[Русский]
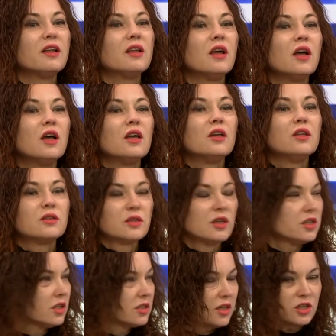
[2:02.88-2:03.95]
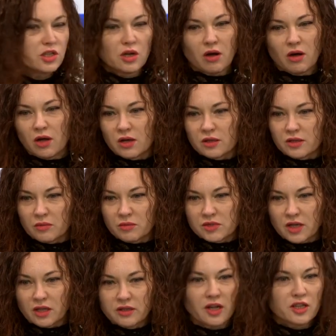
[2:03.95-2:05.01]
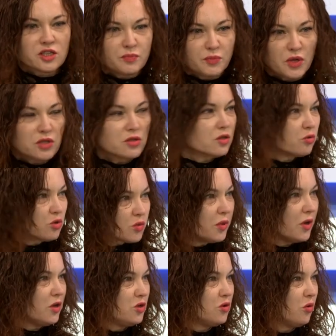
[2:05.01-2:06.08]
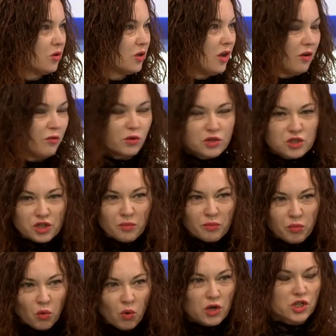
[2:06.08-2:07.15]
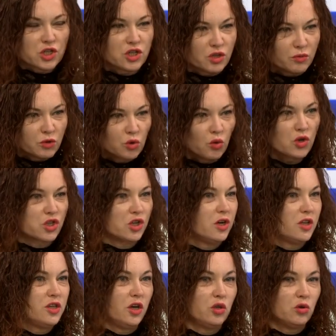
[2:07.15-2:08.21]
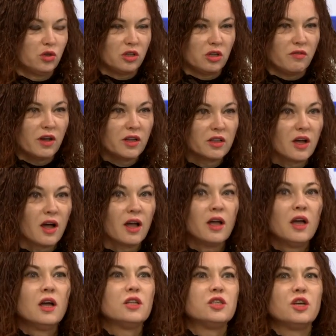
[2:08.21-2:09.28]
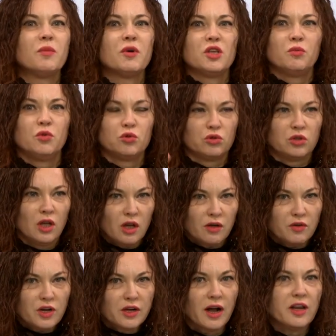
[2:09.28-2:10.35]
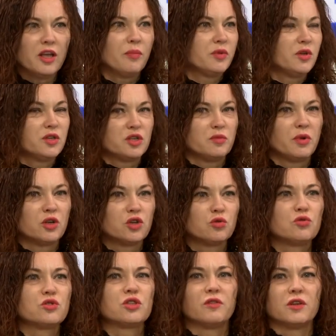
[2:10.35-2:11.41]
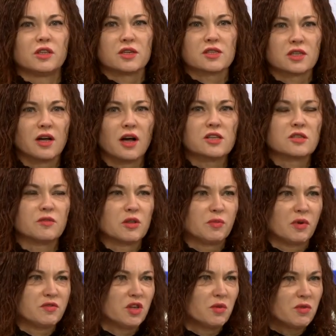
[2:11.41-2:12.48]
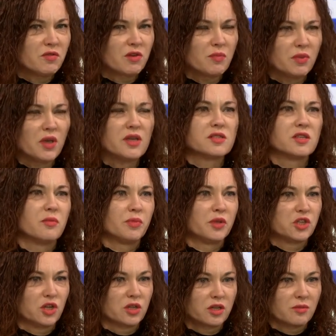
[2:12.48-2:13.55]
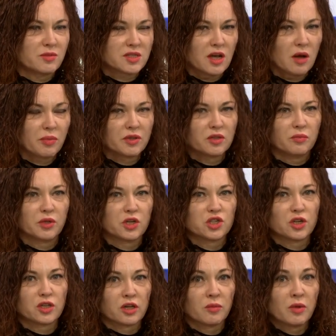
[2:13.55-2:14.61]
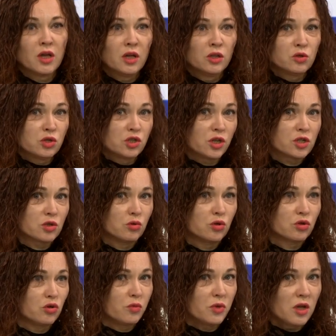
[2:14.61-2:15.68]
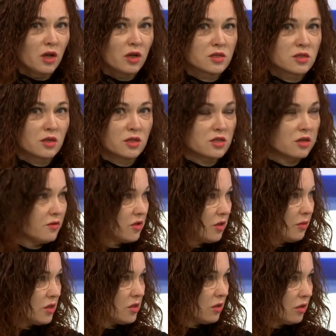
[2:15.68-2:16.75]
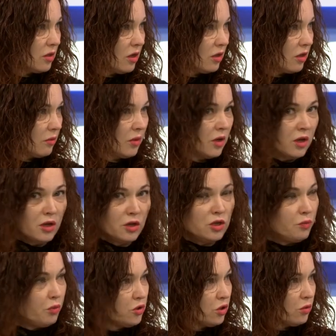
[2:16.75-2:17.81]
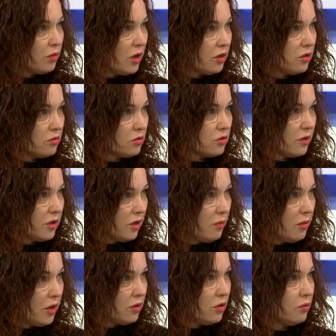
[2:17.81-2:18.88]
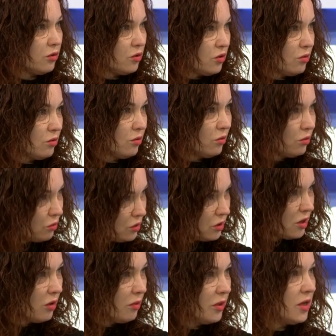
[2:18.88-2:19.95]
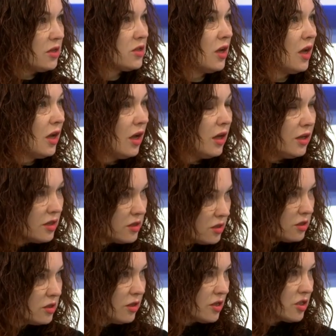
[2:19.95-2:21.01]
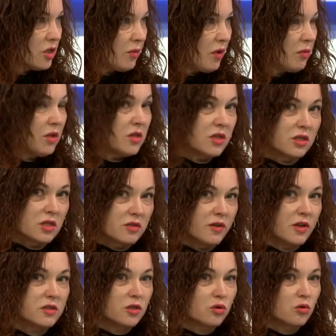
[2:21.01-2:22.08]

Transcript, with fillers: э, знаете, знаете а, там солдат спит, служба идет. Вот чем больше, чем дольше для них идет эта война, тем они будут великолепнее себя чувствовать, рассказывать по всем европейским площадкам, западным площадкам. Но сейчас кое-что меняется, если вы заметили, да, там не Путин Байден звонил, а Байден Путину. Ну, то так, есть как ну, бы есть, есть интересный момент, это связано